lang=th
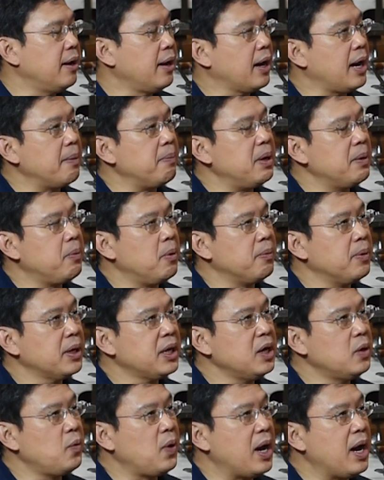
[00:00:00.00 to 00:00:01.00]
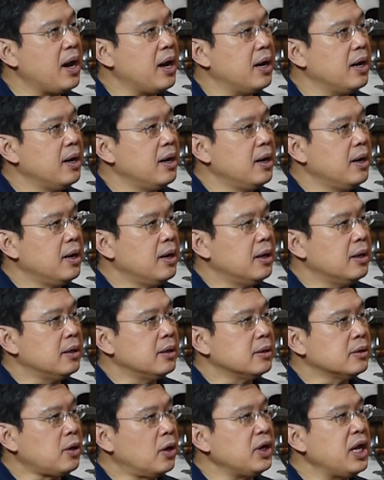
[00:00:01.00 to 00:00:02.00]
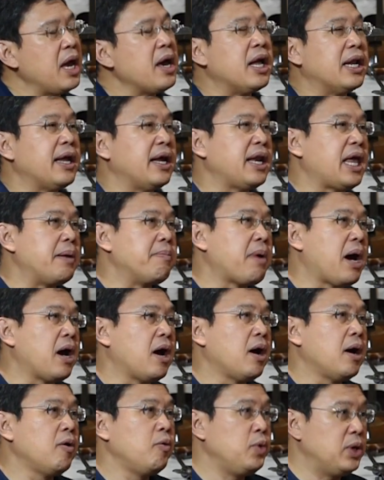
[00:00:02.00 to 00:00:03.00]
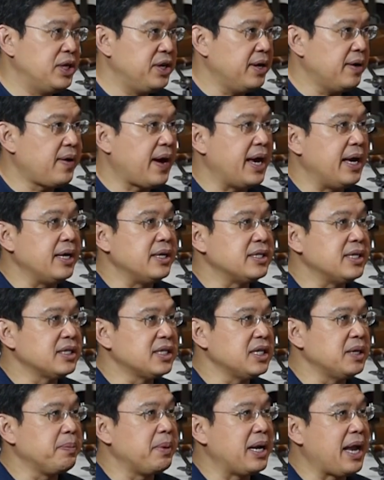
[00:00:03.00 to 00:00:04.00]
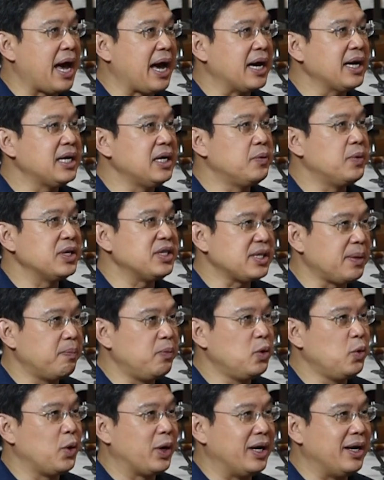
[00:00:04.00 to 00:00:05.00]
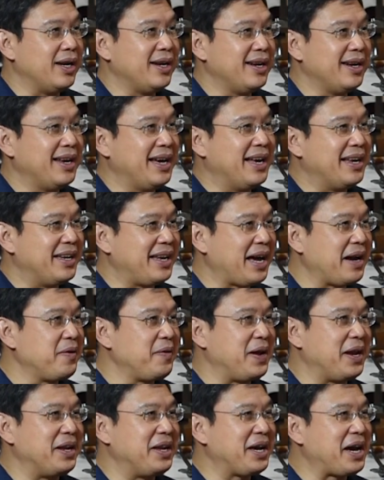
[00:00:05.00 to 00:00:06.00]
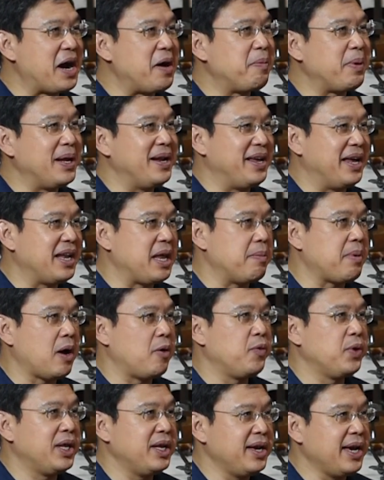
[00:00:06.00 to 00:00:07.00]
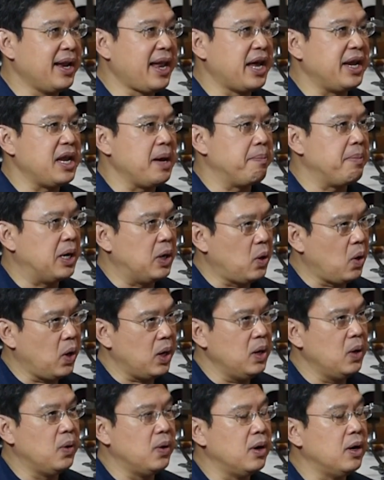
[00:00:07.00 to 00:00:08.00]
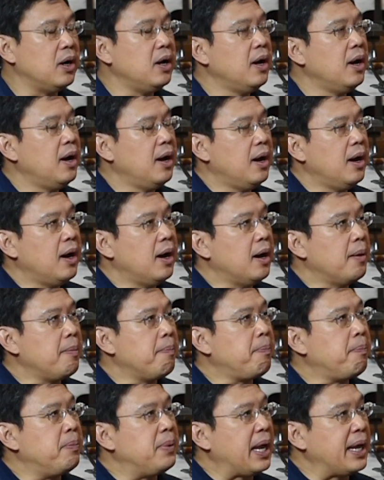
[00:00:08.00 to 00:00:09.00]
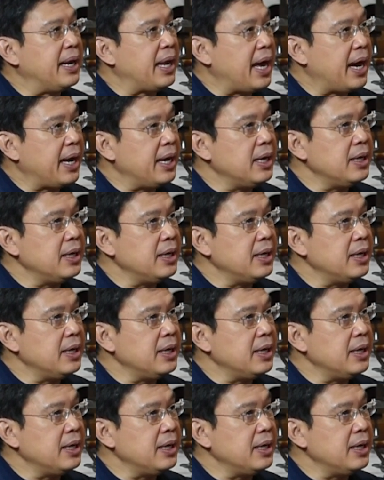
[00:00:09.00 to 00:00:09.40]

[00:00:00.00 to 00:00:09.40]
นะครับแล้วผมก็คิดว่าตอนนี้หลายๆมหาวิทยาลัยจะเจอปัญหาก็คือว่าจำนวนนักเรียนที่เข้าไปเรียนในมหาวิทยาลัยเนี่ยมันน้อยลงหลา